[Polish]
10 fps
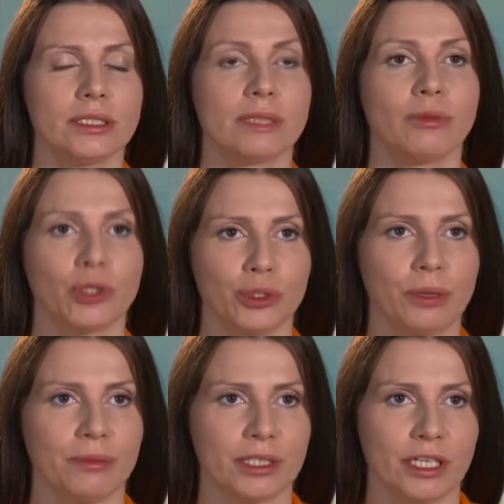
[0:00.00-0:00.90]

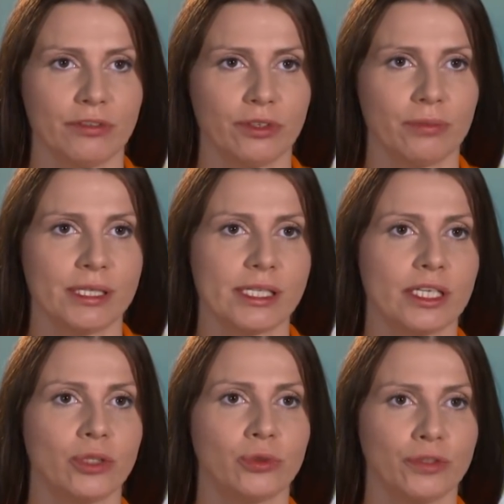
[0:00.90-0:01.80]
Zmroziła mnie ta informacja,
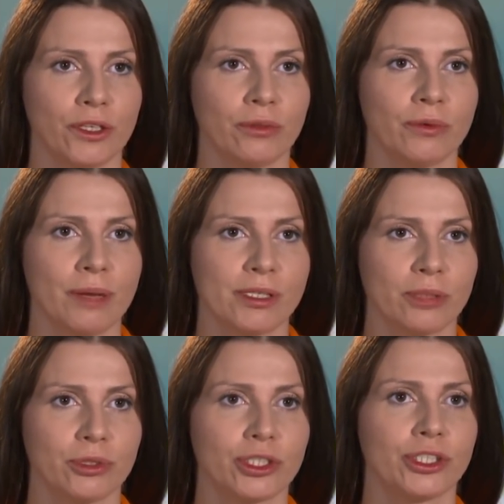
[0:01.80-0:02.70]
kiedy uświadomiłam
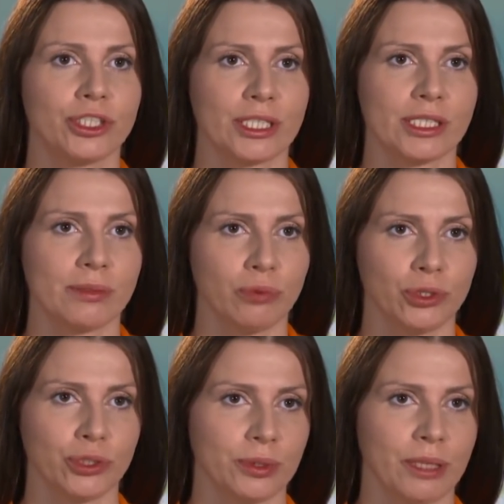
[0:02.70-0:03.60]
sobie, że dzieciaki
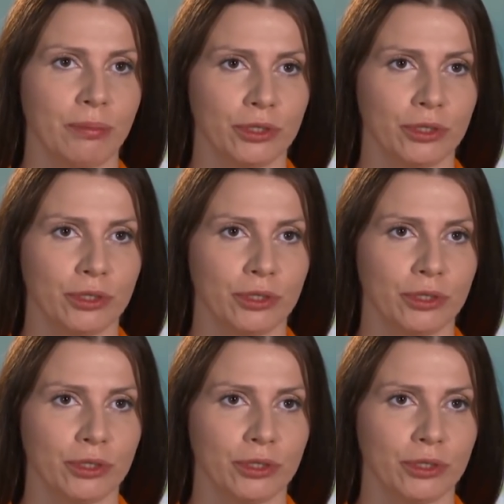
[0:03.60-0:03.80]
zbłądziły na